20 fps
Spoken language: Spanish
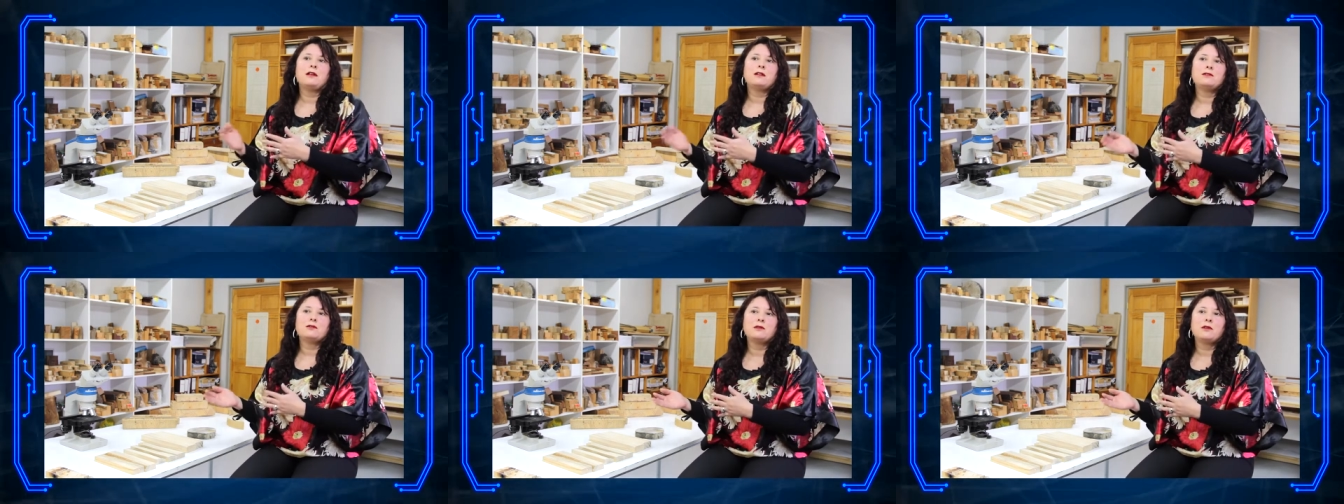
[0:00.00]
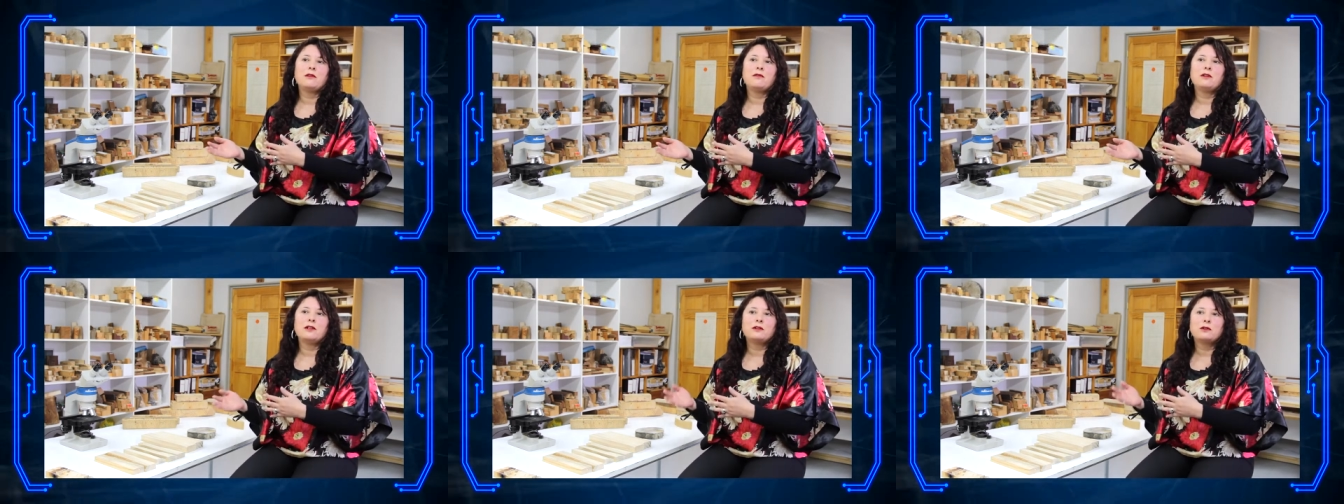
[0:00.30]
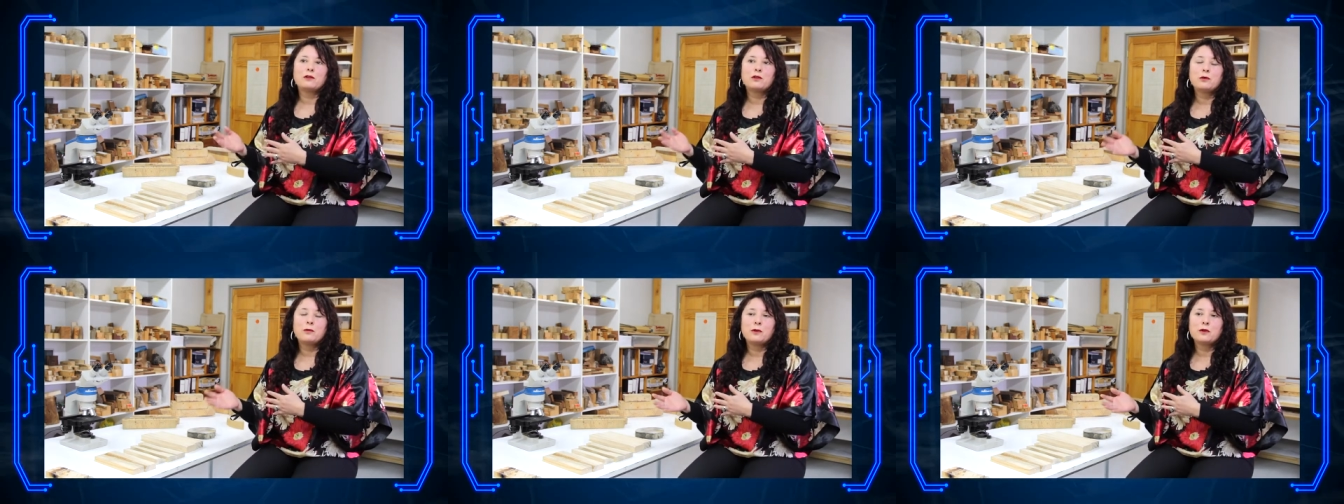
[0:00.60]
en su
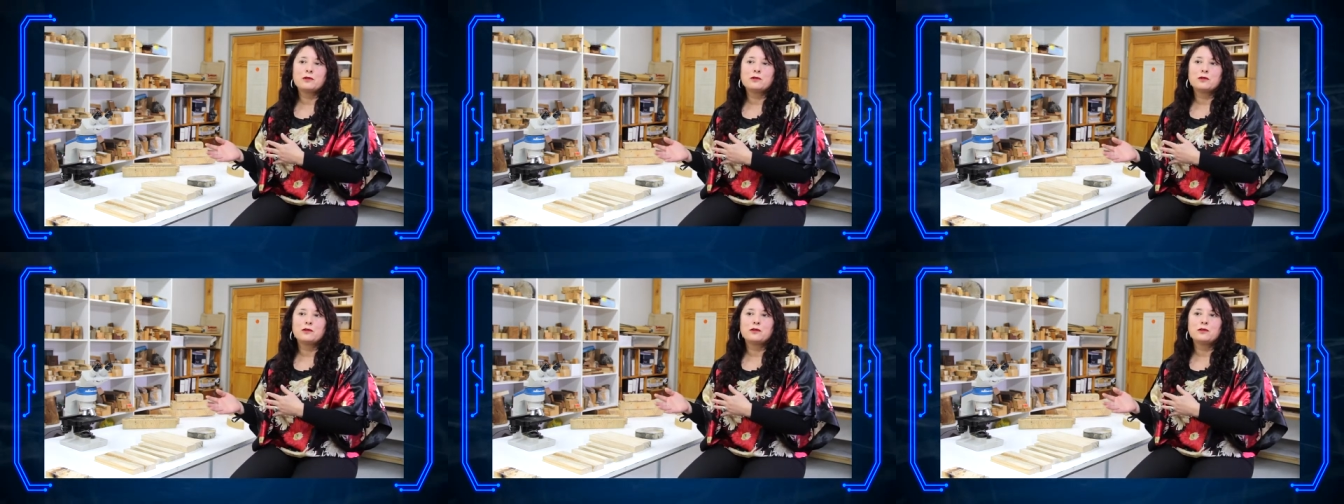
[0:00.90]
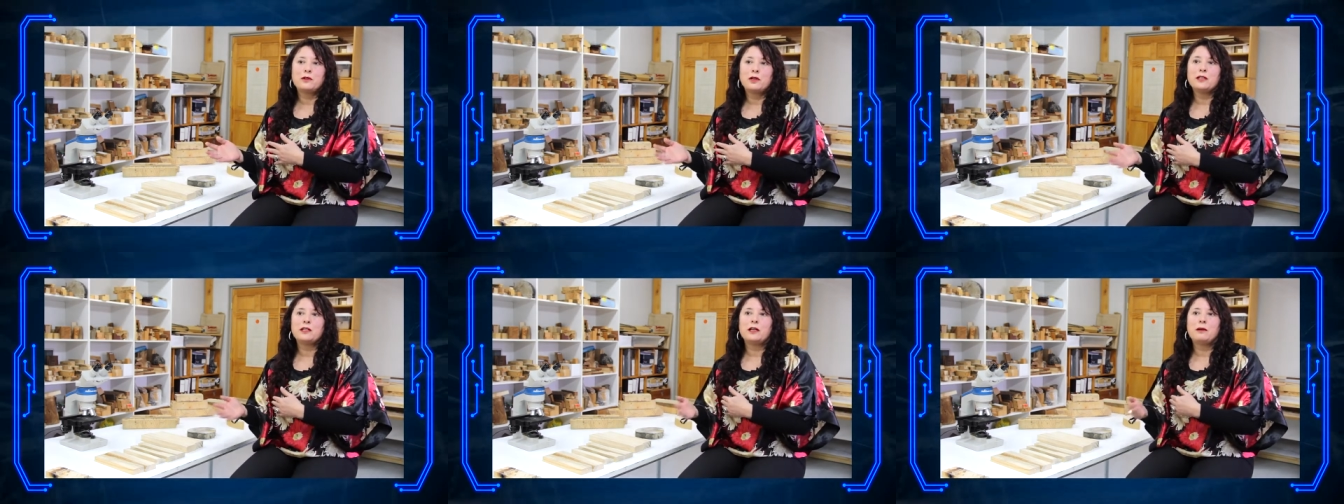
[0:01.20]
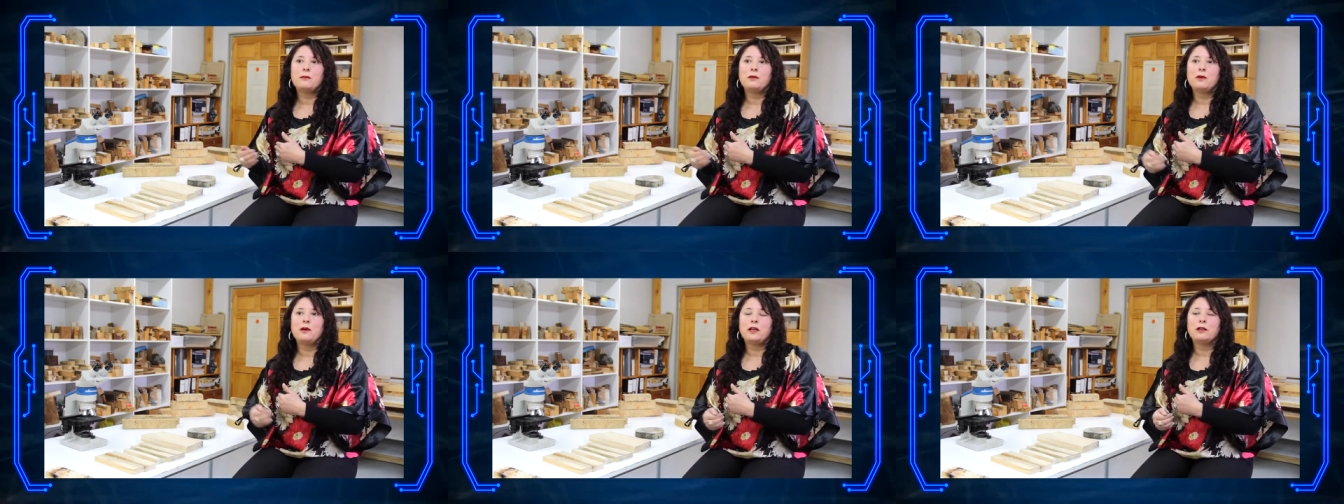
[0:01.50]
defecto, como nosotros lo
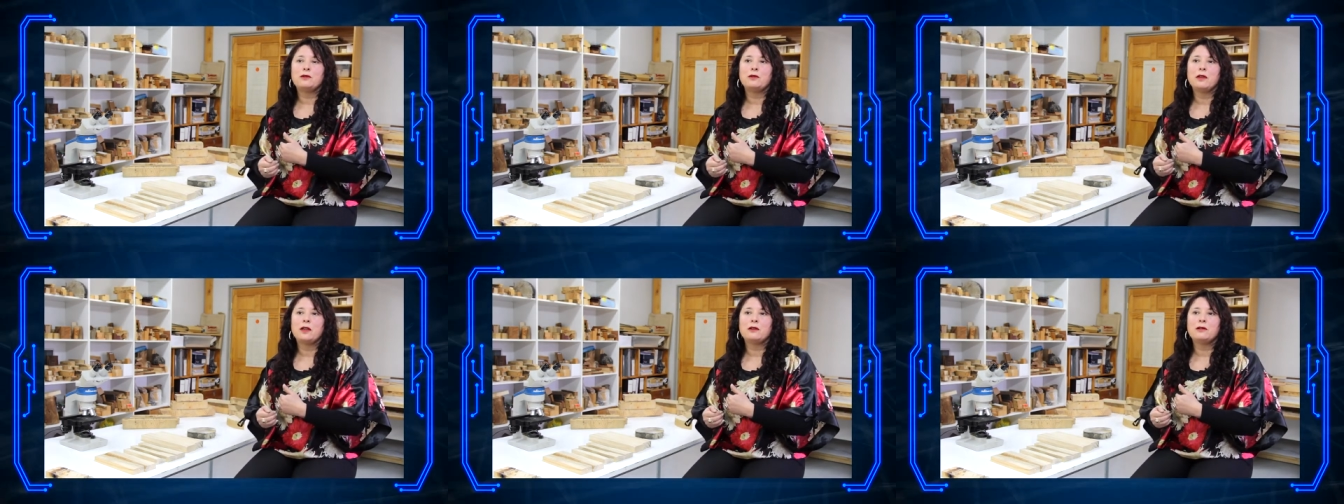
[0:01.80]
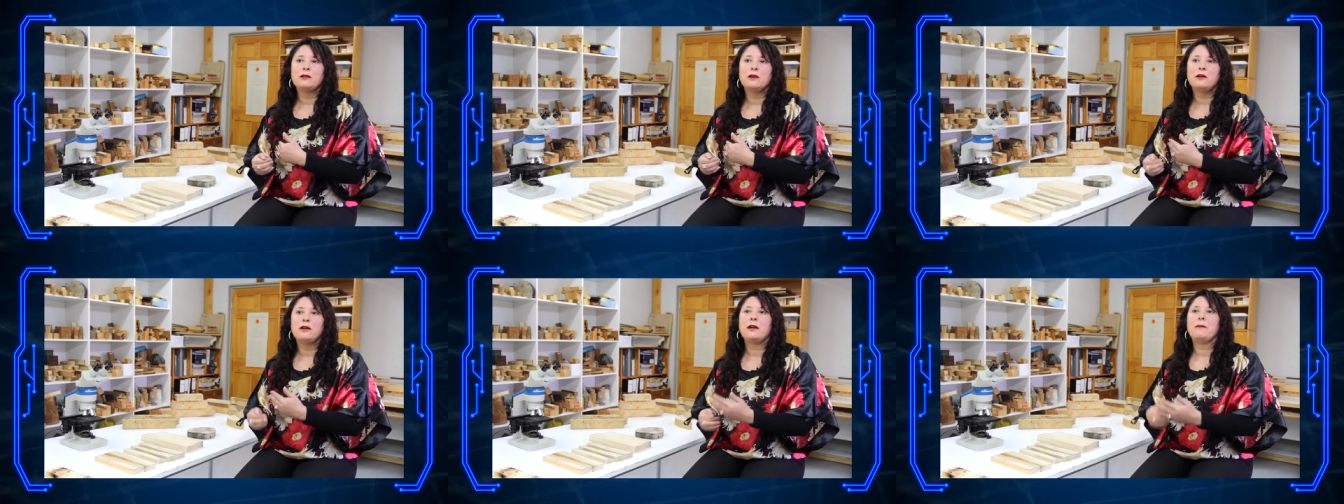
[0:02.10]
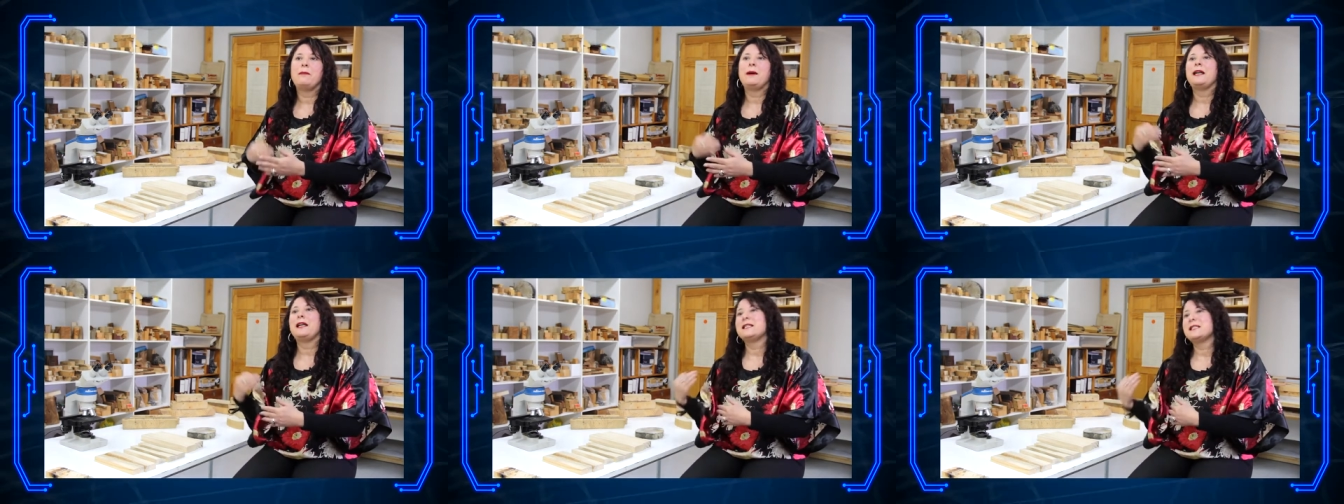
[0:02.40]
estamos estudiando
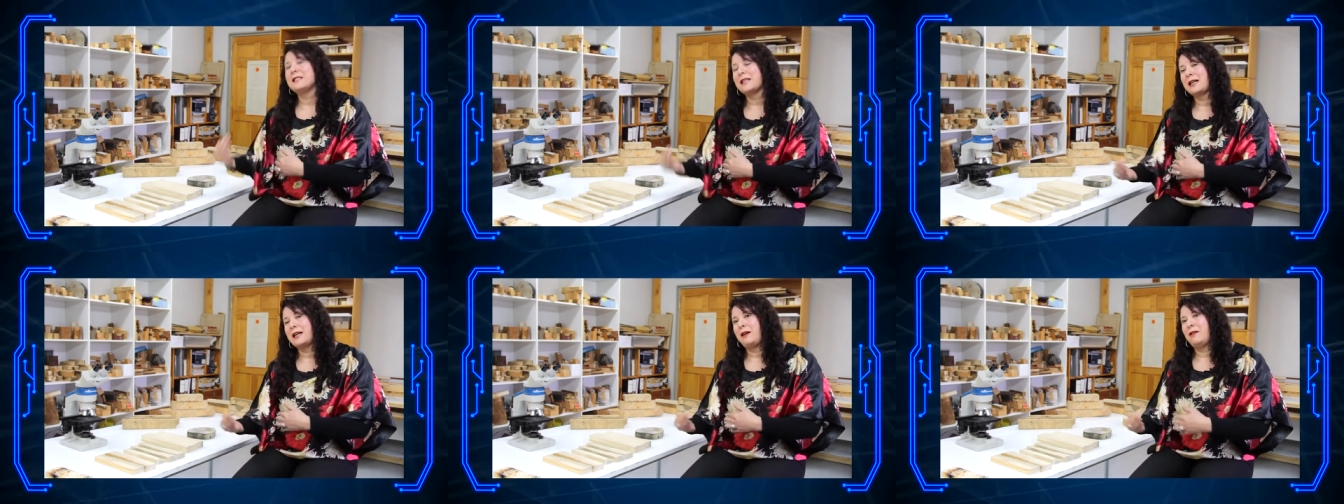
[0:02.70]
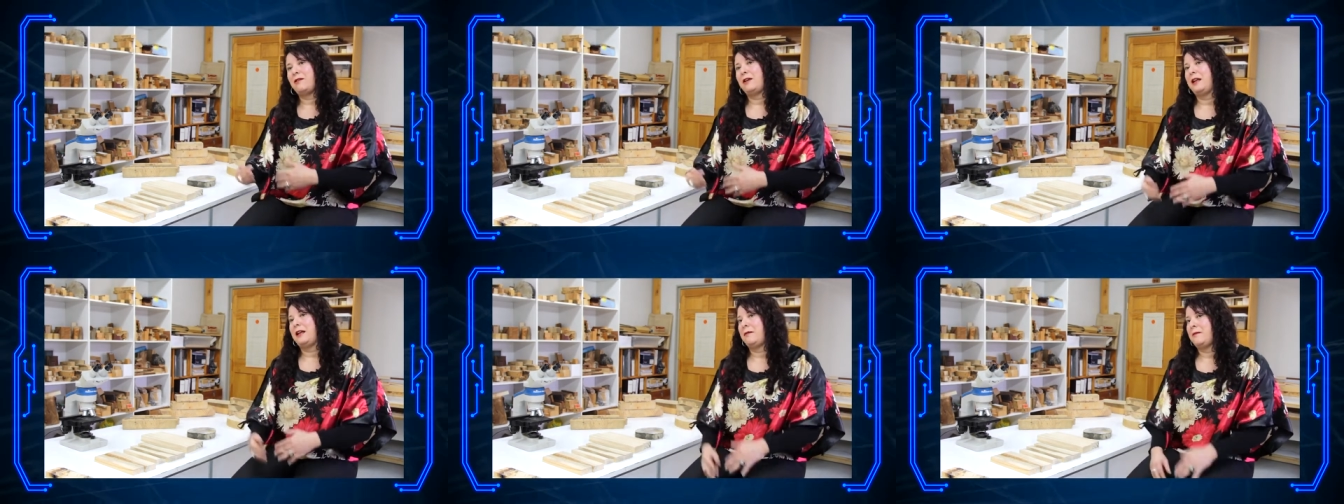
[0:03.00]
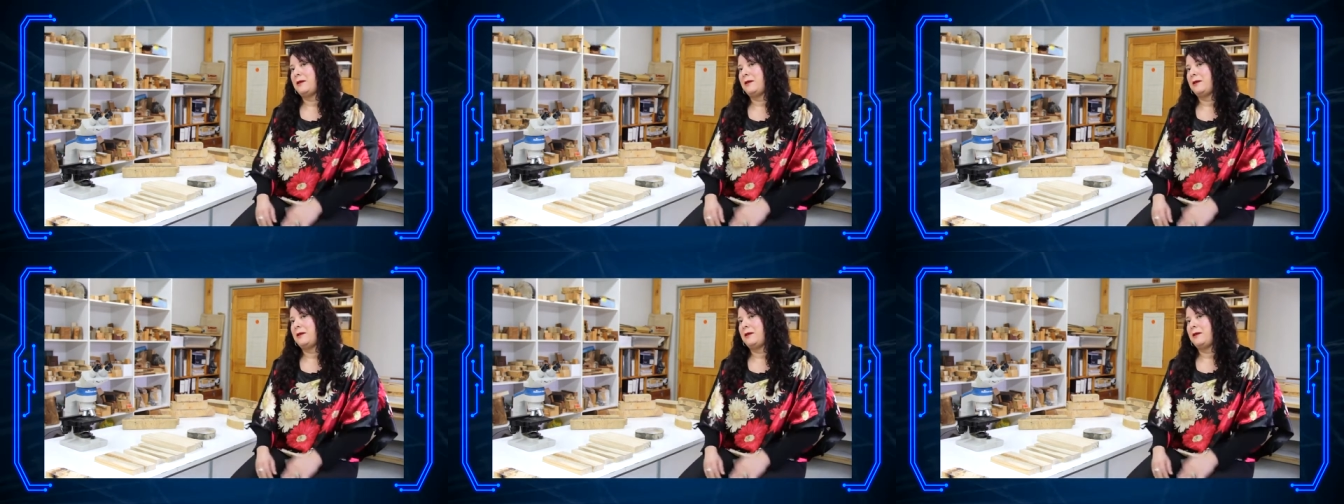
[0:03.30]
ahora, para el secado de